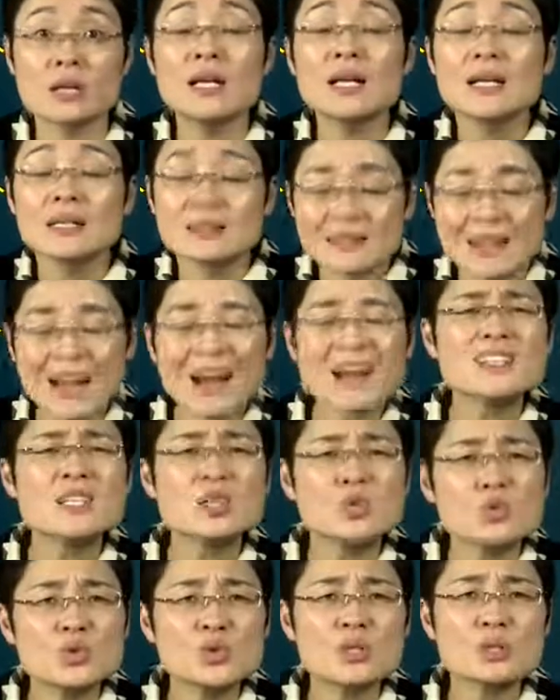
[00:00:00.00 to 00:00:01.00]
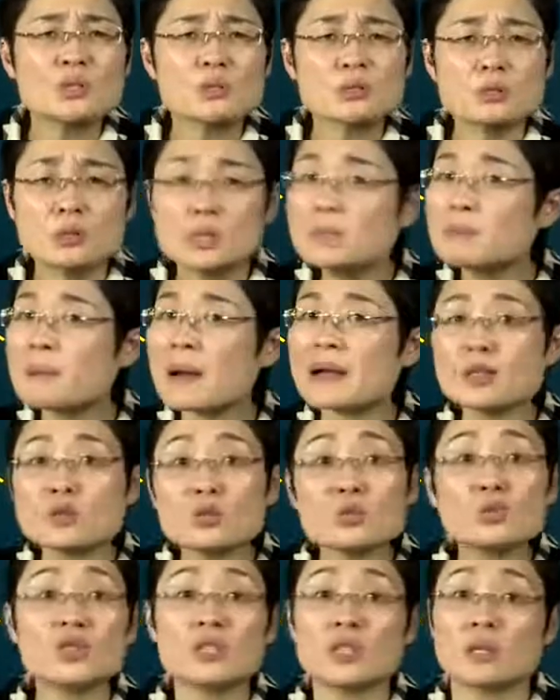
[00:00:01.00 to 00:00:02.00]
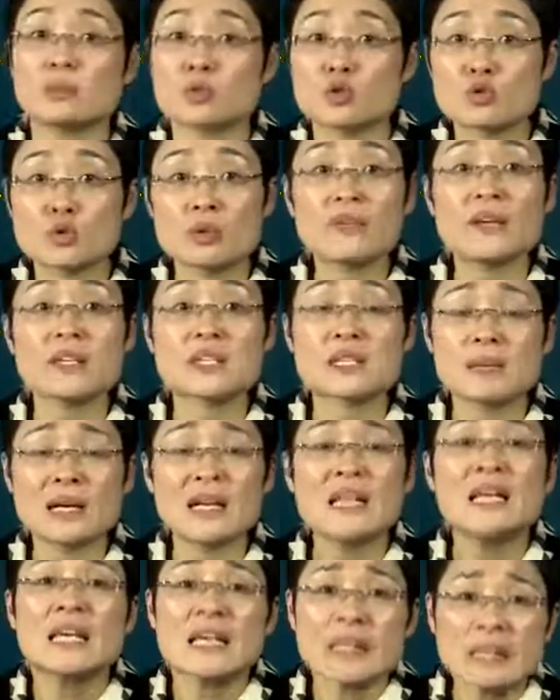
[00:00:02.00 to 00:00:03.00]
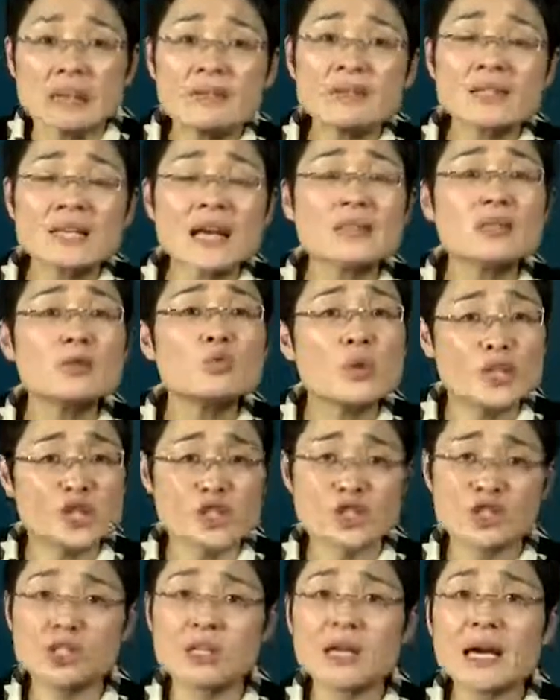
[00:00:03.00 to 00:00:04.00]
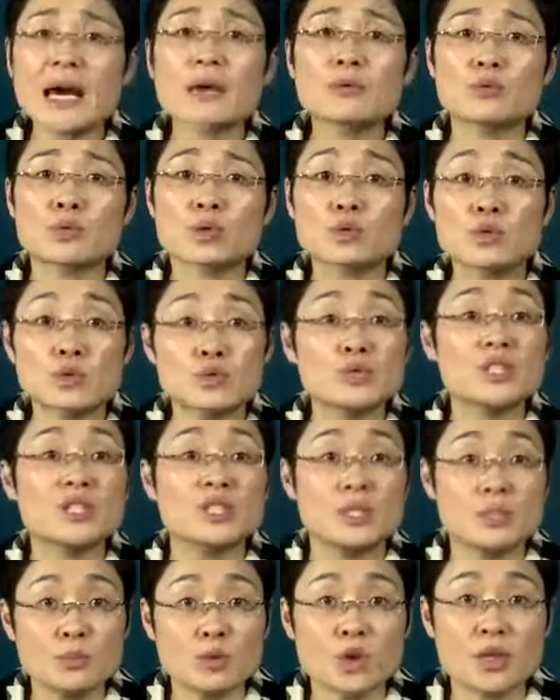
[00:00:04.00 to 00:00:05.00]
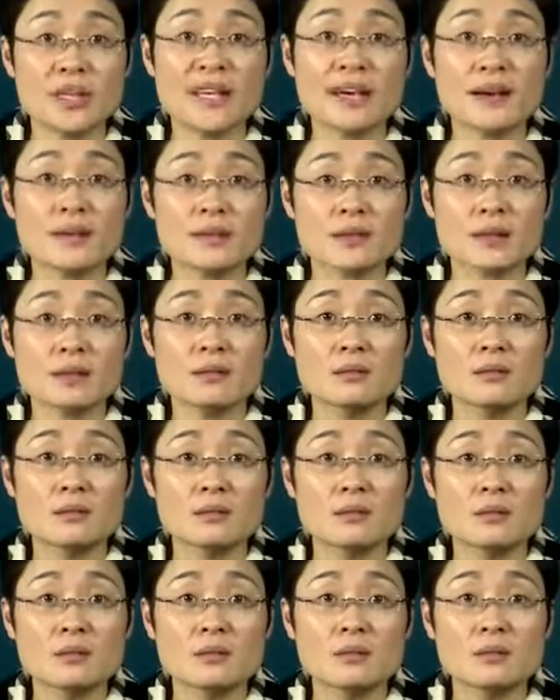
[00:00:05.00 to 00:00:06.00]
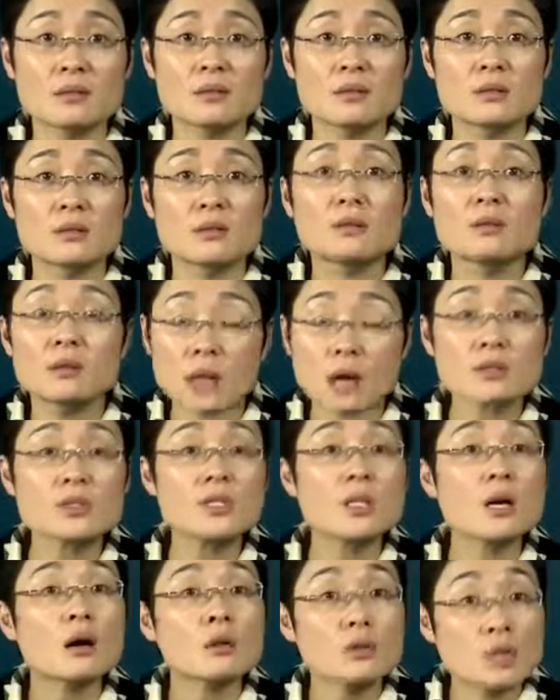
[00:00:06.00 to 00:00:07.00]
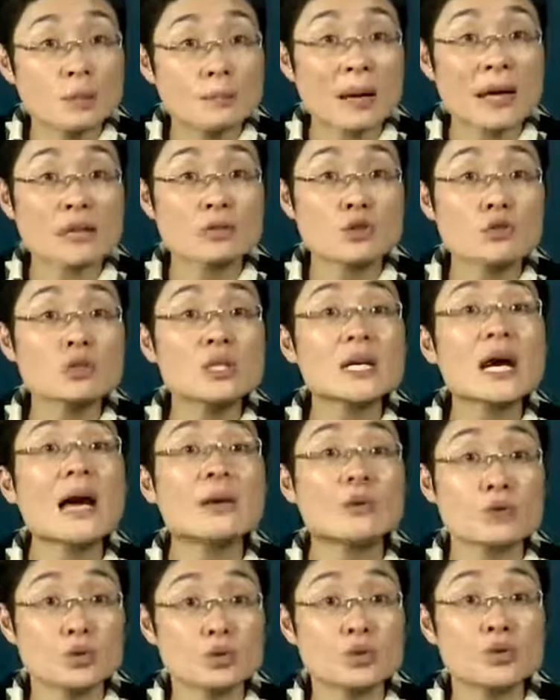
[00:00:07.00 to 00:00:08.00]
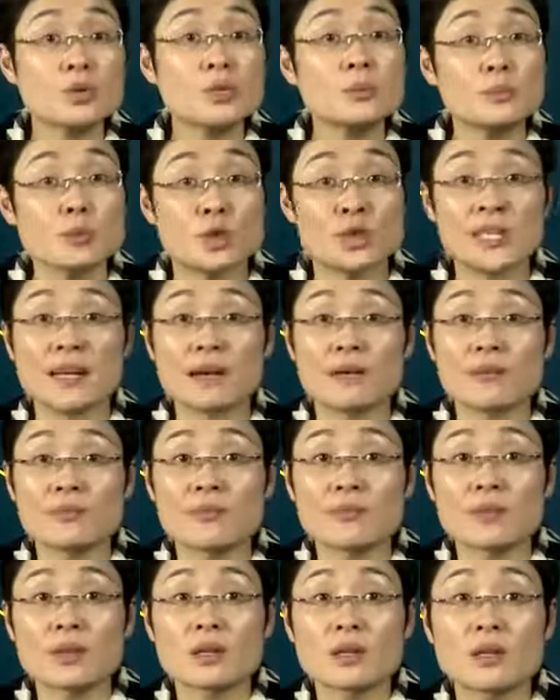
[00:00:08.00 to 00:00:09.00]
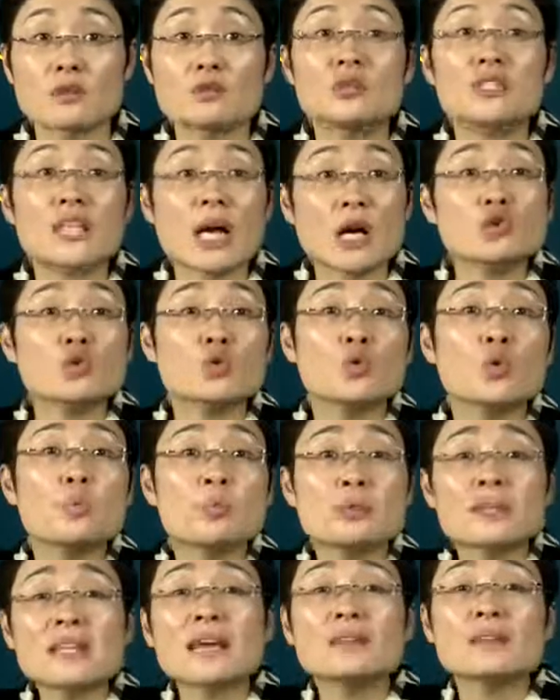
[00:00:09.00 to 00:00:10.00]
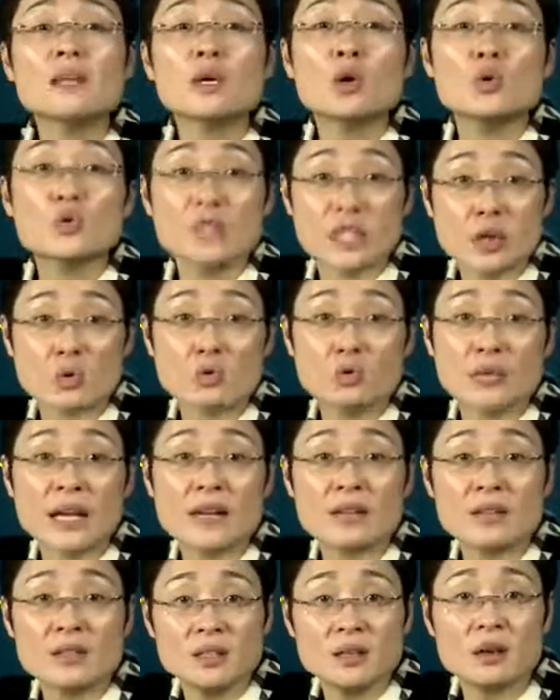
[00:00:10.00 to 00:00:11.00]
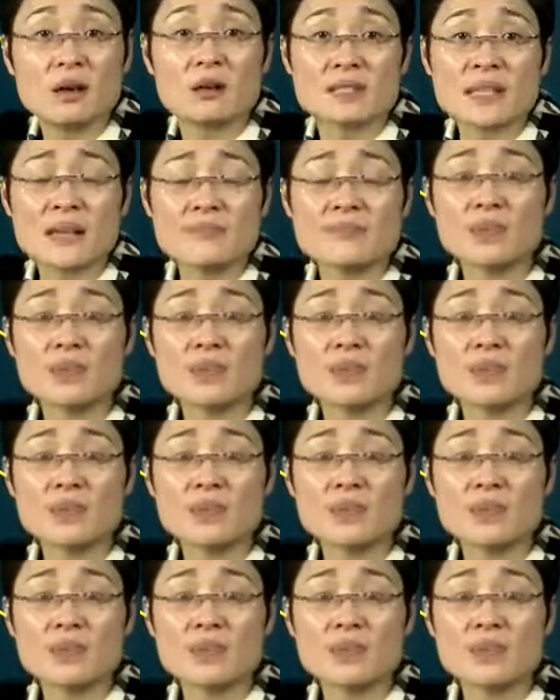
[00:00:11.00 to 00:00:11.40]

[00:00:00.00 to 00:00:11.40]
它这个句型一般人都写不错，为什么？因为它的位置和汉语的顺序是一模一样的。not only but also 和汉语顺序一模一样，那就是养宠物不但能够减少孤单。一二三，